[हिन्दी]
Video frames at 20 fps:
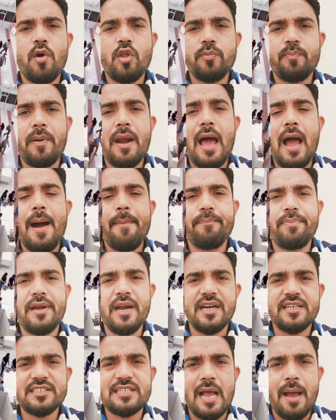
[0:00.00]
बहुत बड़ा
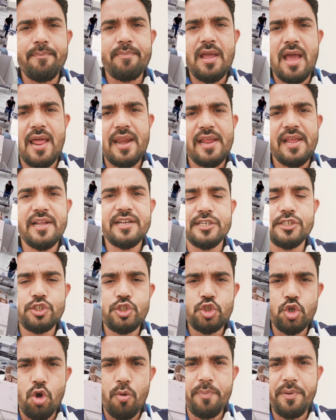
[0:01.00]
अपडेट सामने आ रही है कि
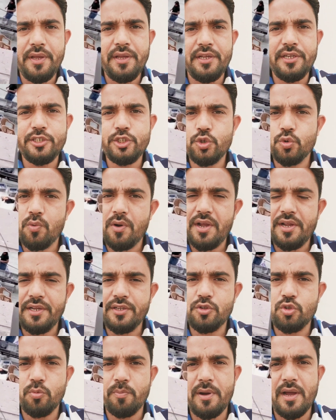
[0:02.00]
जो भी
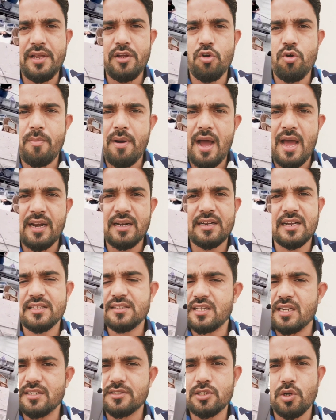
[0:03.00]
यूएई दुबई ओमान
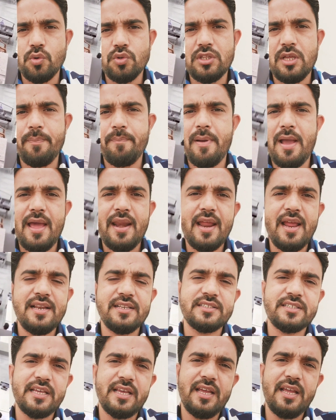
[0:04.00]
कतर सऊदी
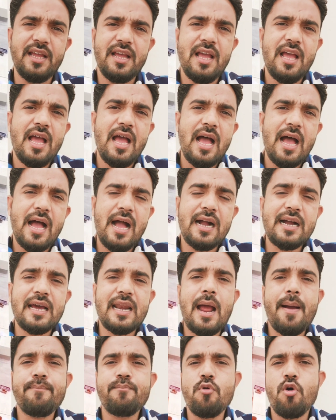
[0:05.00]
बहरीन से
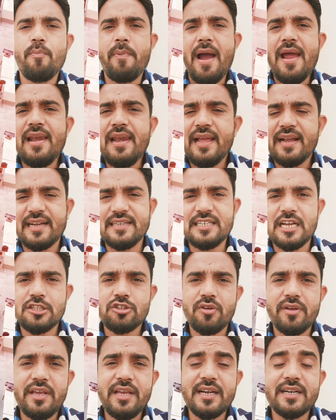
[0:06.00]
अगर आप मोबाइल लेके
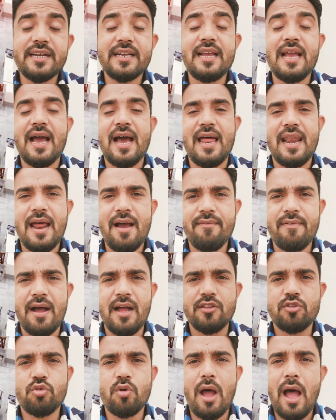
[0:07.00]
जाते तो एक के
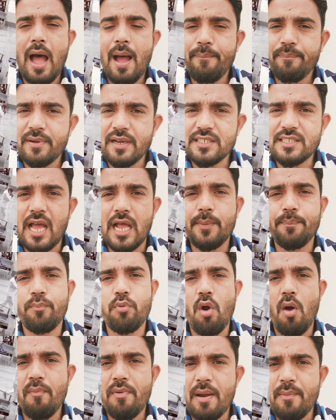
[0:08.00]
अलावा तो आपके
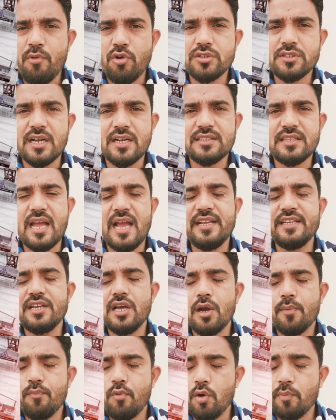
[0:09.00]
साथ प्रॉब्लम हो सकता
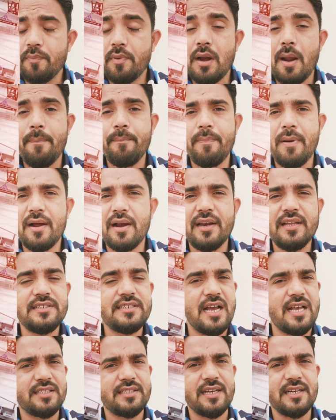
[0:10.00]
है एयरपोर्ट पर आप
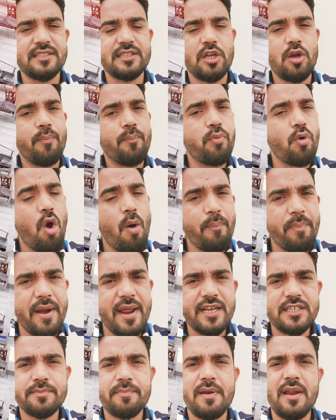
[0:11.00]
पकड़े जा सकते हो
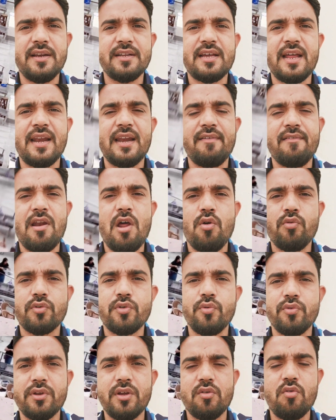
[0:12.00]
प्रॉपर एक्सप्लेन करने वाला हूँ
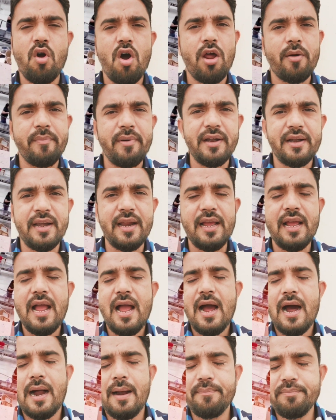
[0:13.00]
क्योंकि गवर्नमेंट ने
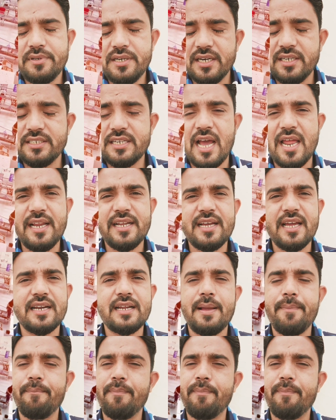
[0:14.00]
अपडेट जारी करके